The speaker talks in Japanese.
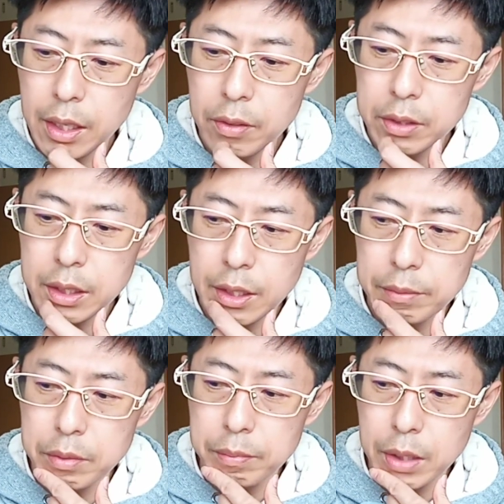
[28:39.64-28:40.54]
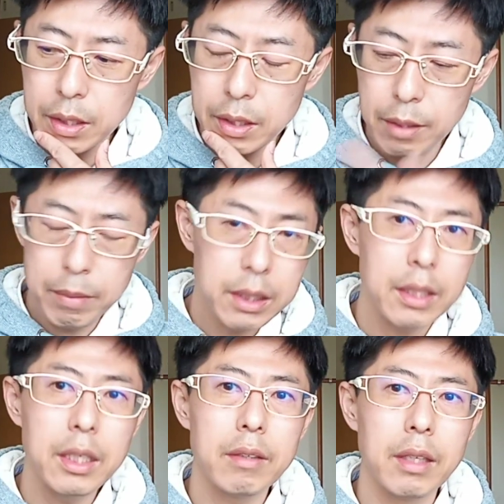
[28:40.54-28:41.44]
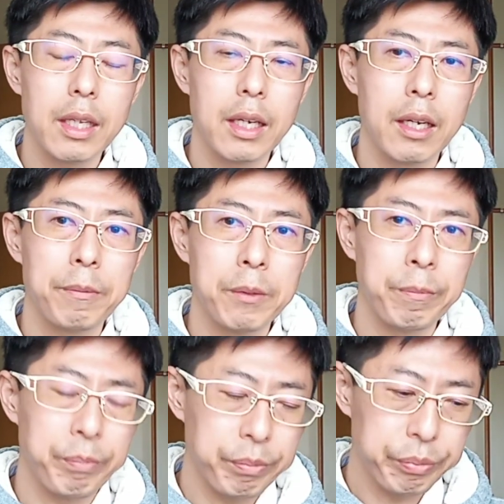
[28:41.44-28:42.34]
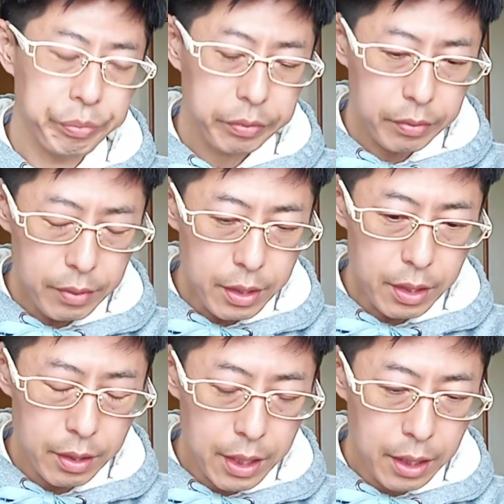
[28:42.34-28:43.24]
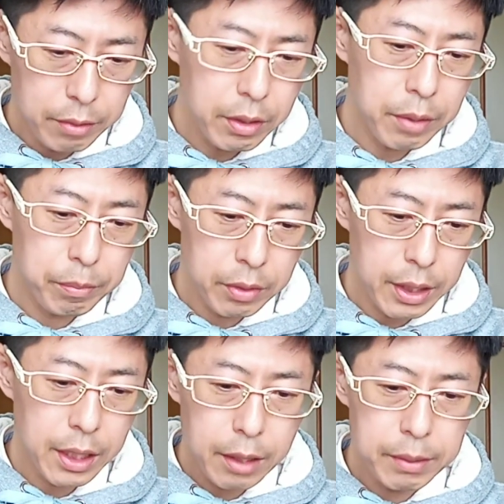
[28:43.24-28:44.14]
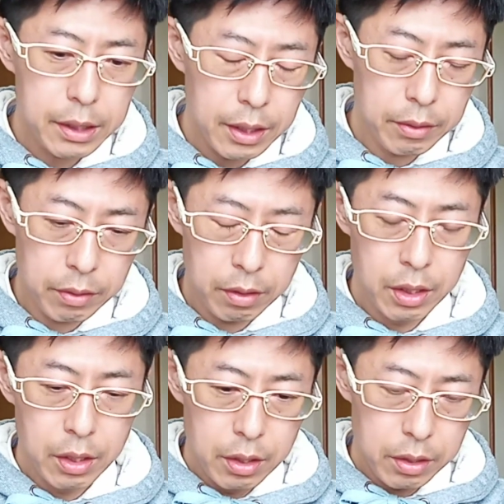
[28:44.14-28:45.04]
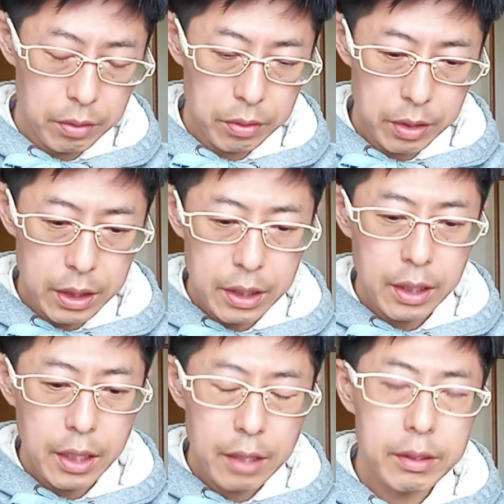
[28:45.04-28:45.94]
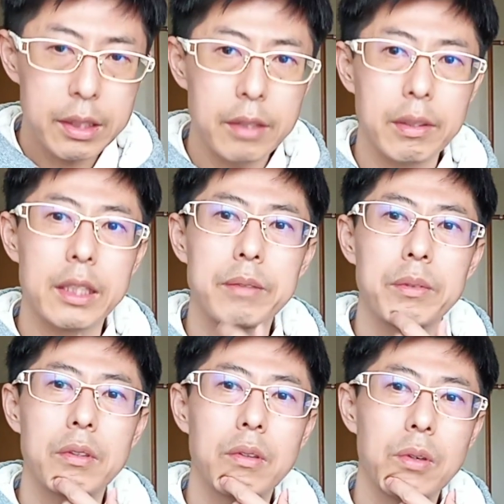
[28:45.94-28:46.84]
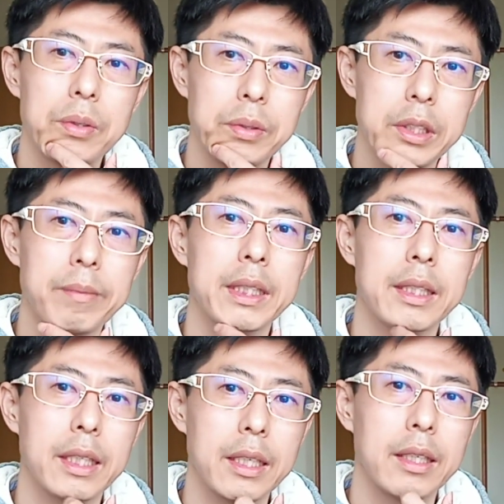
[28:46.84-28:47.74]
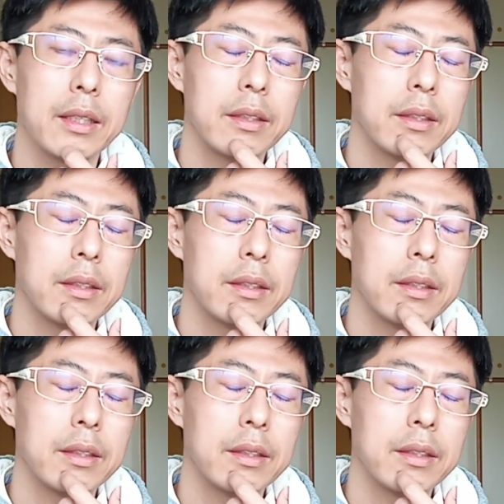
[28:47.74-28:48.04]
対応してた部分もあって、メジャーリーグ行ってからも、あの時も田中将大も、その試合に合わせて私も行動してましたから、